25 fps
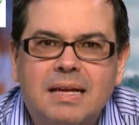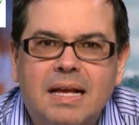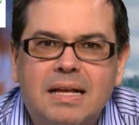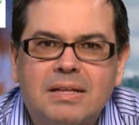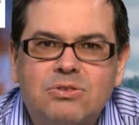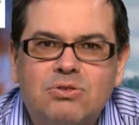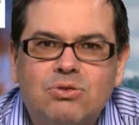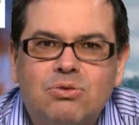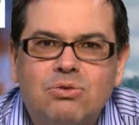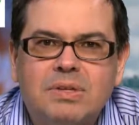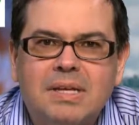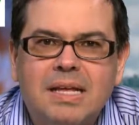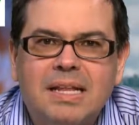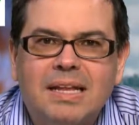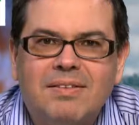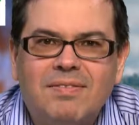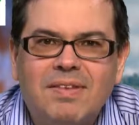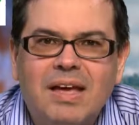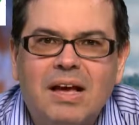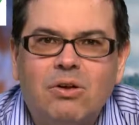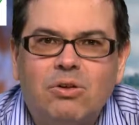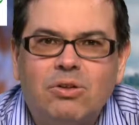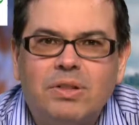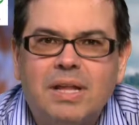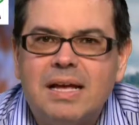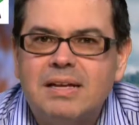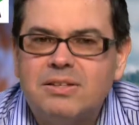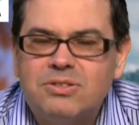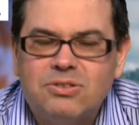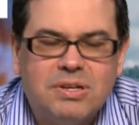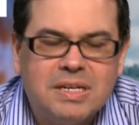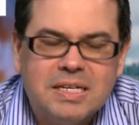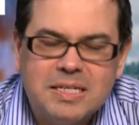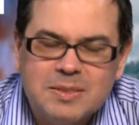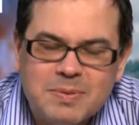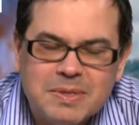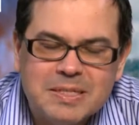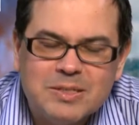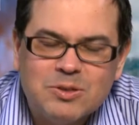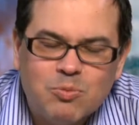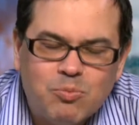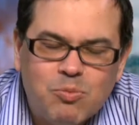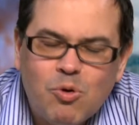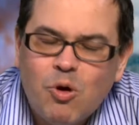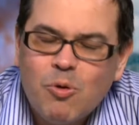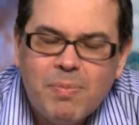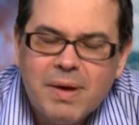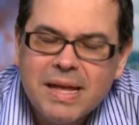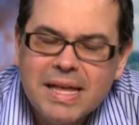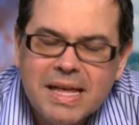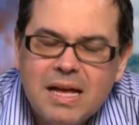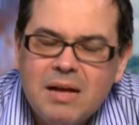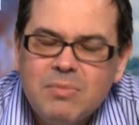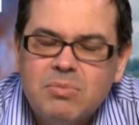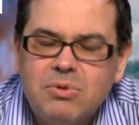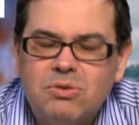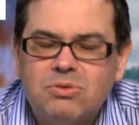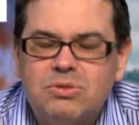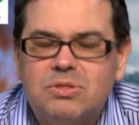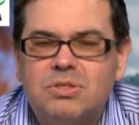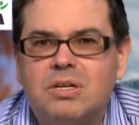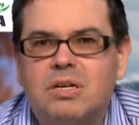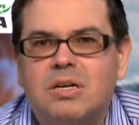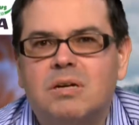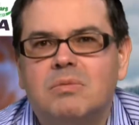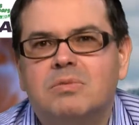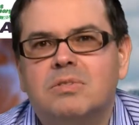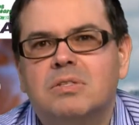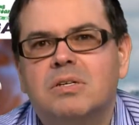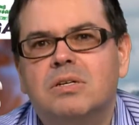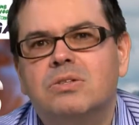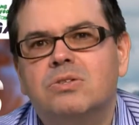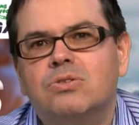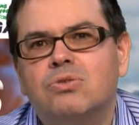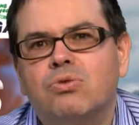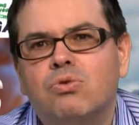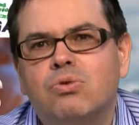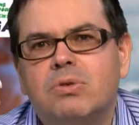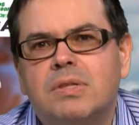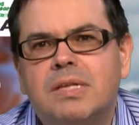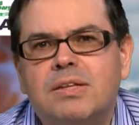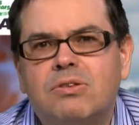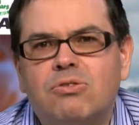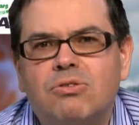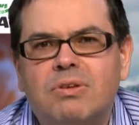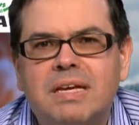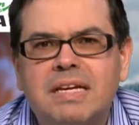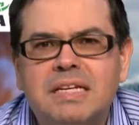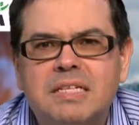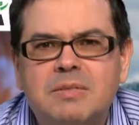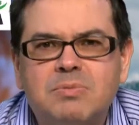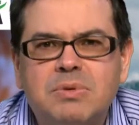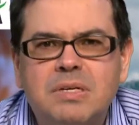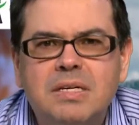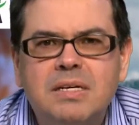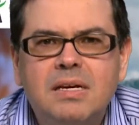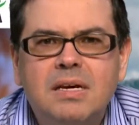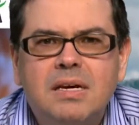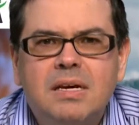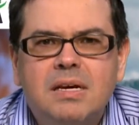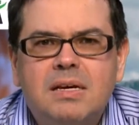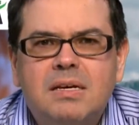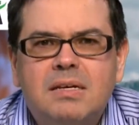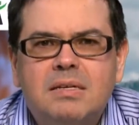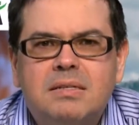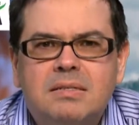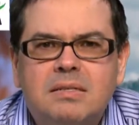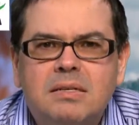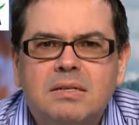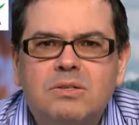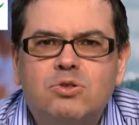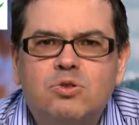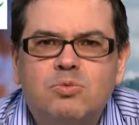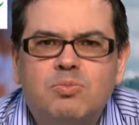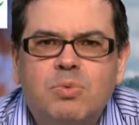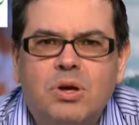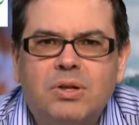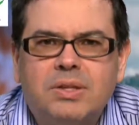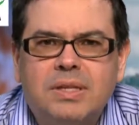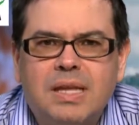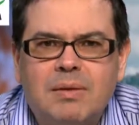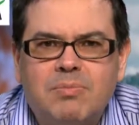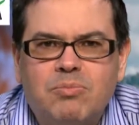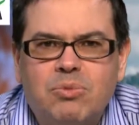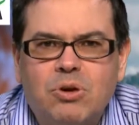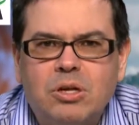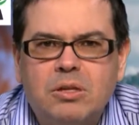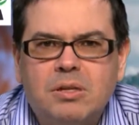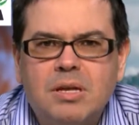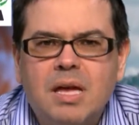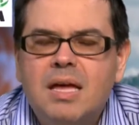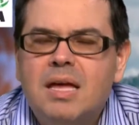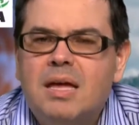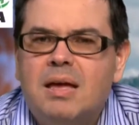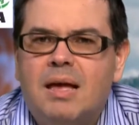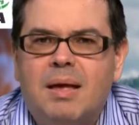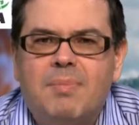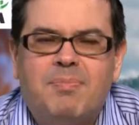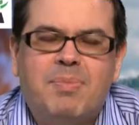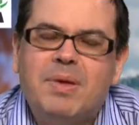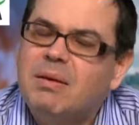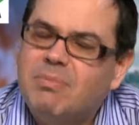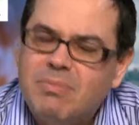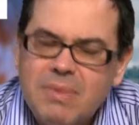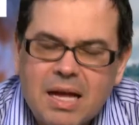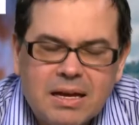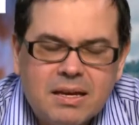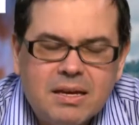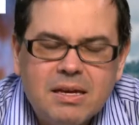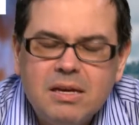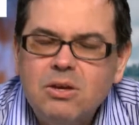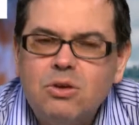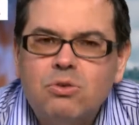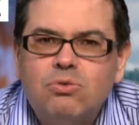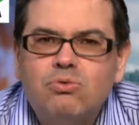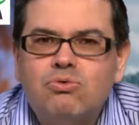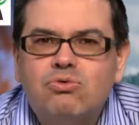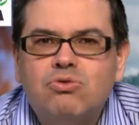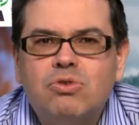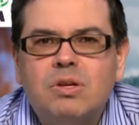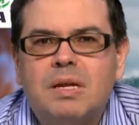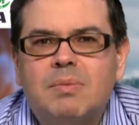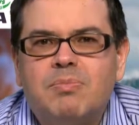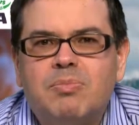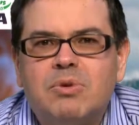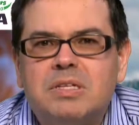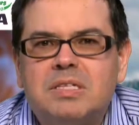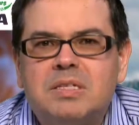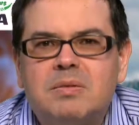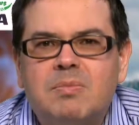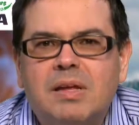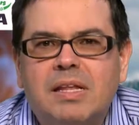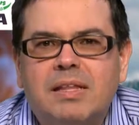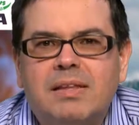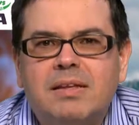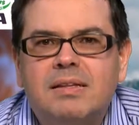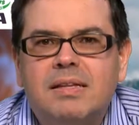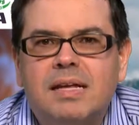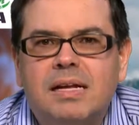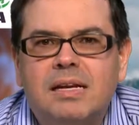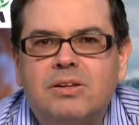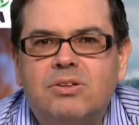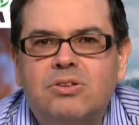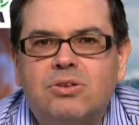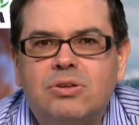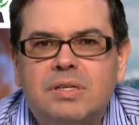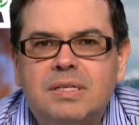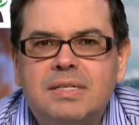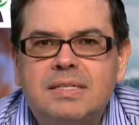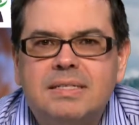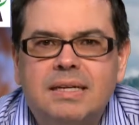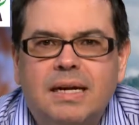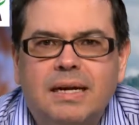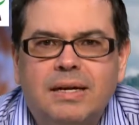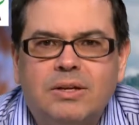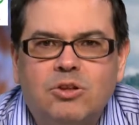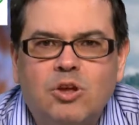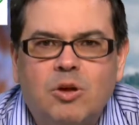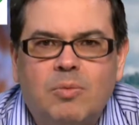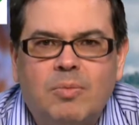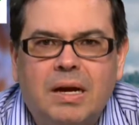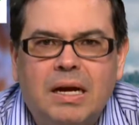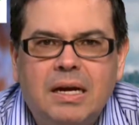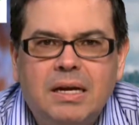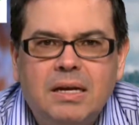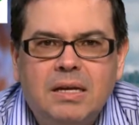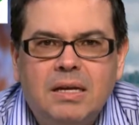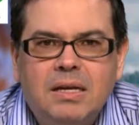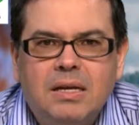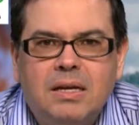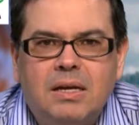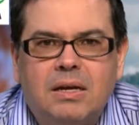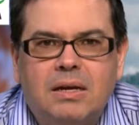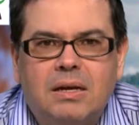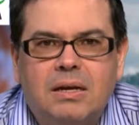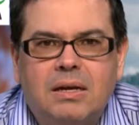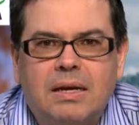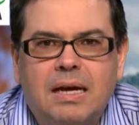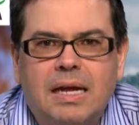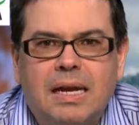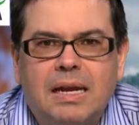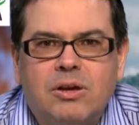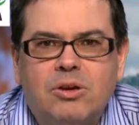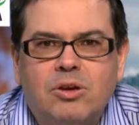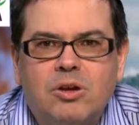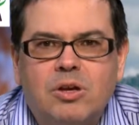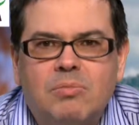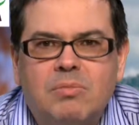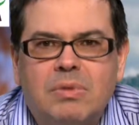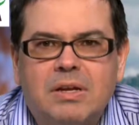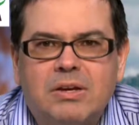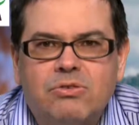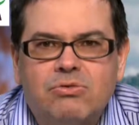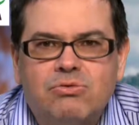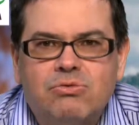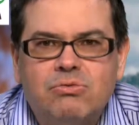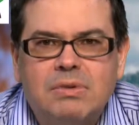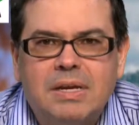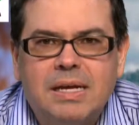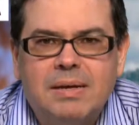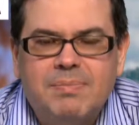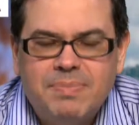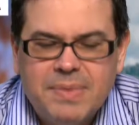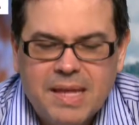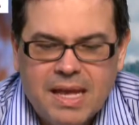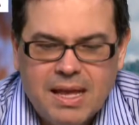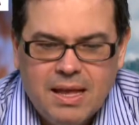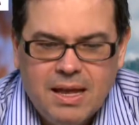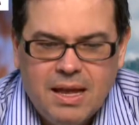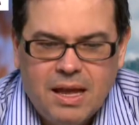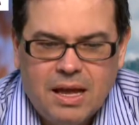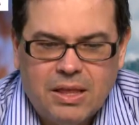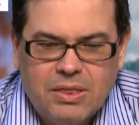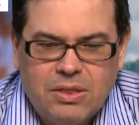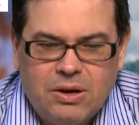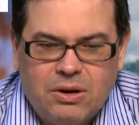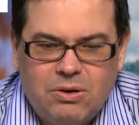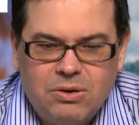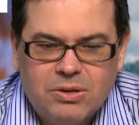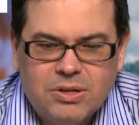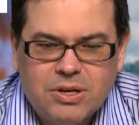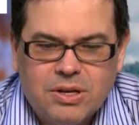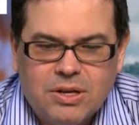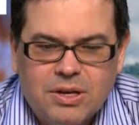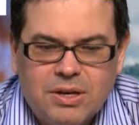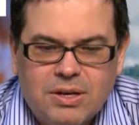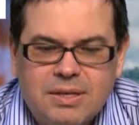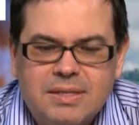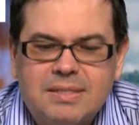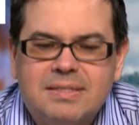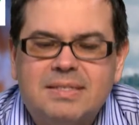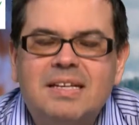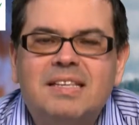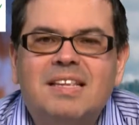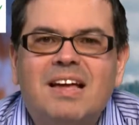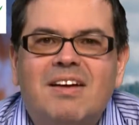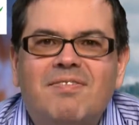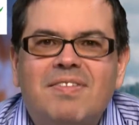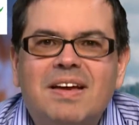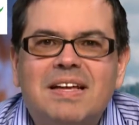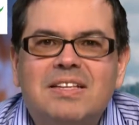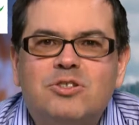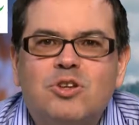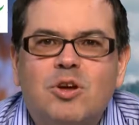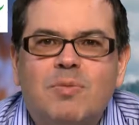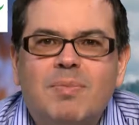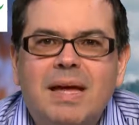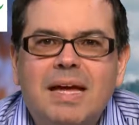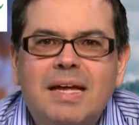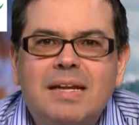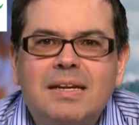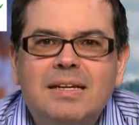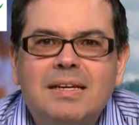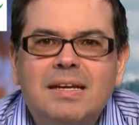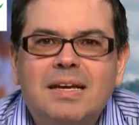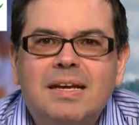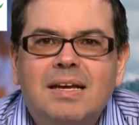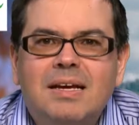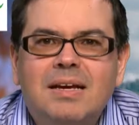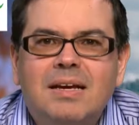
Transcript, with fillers: du côté de Rivière-Ornard, c'est une espèce de poids payant, on ça comme ça. Du côté de Gaspé, c'est du porte-à-porte. Et puis, remarquez, il y a toujours la possibilité d'aller donner directement euh, à l'accueil Blanche Goulet. Euh, donc, euh, c'est en fin de semaine.